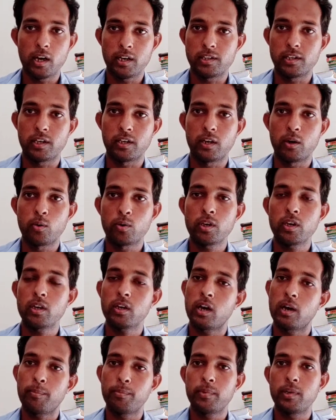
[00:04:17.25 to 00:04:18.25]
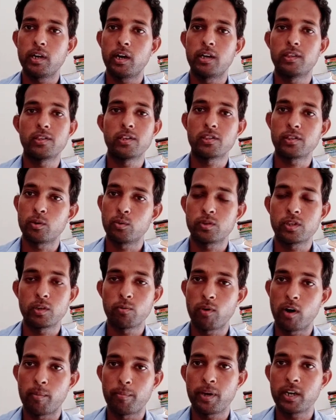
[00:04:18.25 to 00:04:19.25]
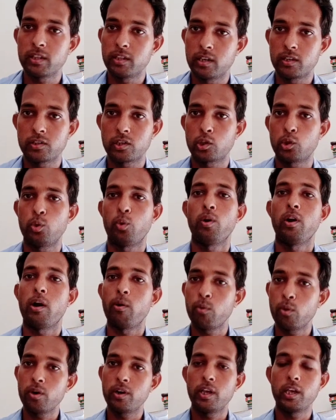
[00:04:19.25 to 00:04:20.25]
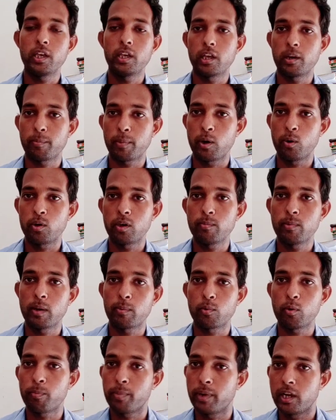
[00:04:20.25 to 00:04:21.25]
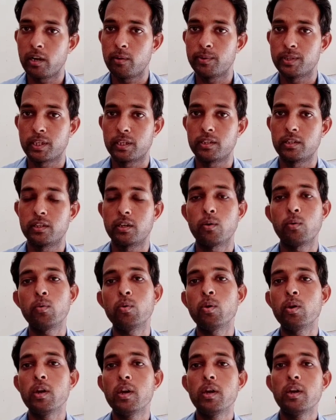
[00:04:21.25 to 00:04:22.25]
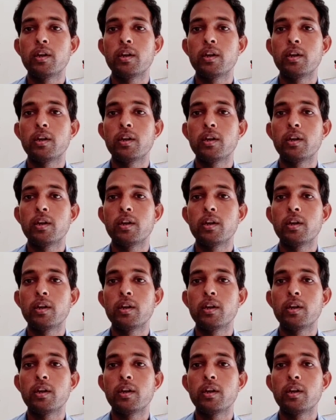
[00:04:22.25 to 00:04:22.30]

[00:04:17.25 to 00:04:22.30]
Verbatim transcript: आ जाएगा ओके आप अच्छे से उसे वहाँ पर देख सकते हो और डाउनलोड नहीं कर पाओगे मैं आपको पहले बता देता हूँ